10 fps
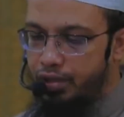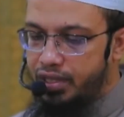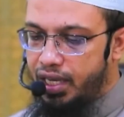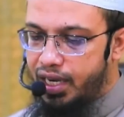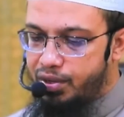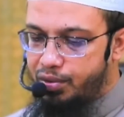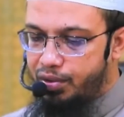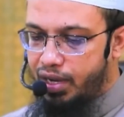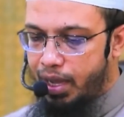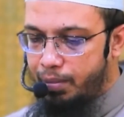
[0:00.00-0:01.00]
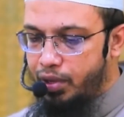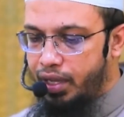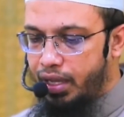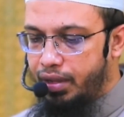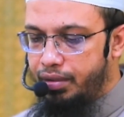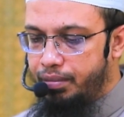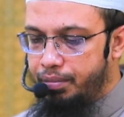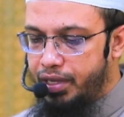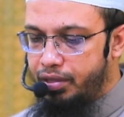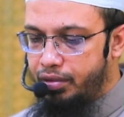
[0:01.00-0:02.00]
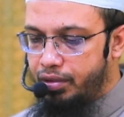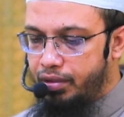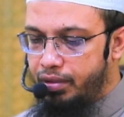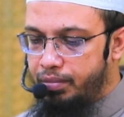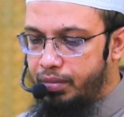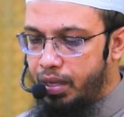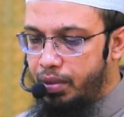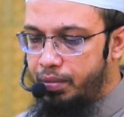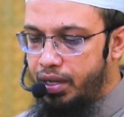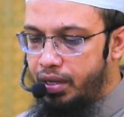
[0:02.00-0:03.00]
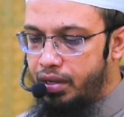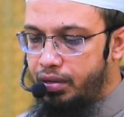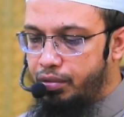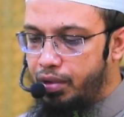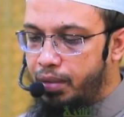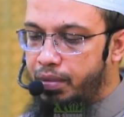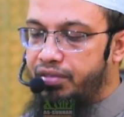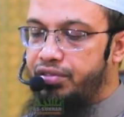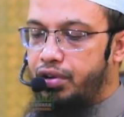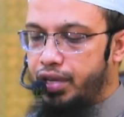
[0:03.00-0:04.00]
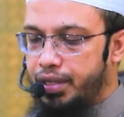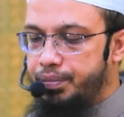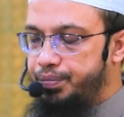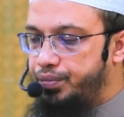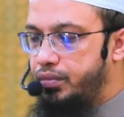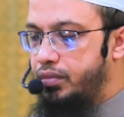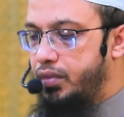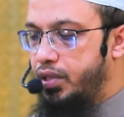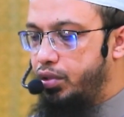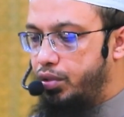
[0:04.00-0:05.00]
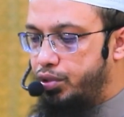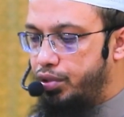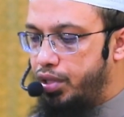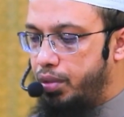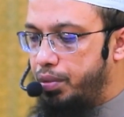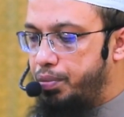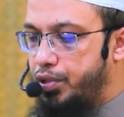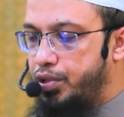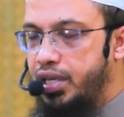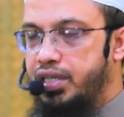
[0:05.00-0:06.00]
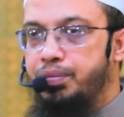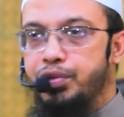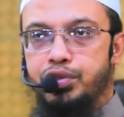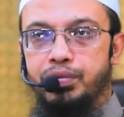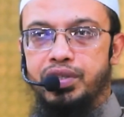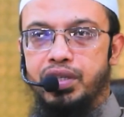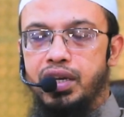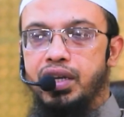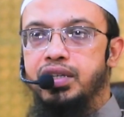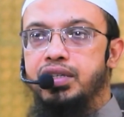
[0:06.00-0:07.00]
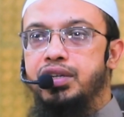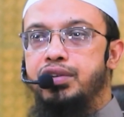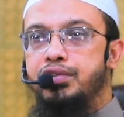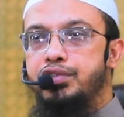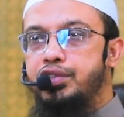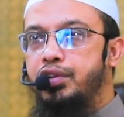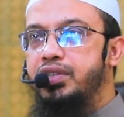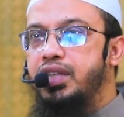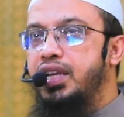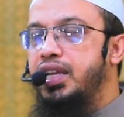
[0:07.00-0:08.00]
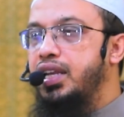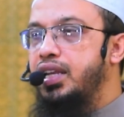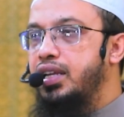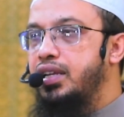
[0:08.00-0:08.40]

সন্তানের কোন আমলে মৃত মা বাবার গুণা মাফ হয় খুব সুন্দর এবং প্রয়োজনীয় একটি প্রশ্ন মশাল্লাহ সন্তানের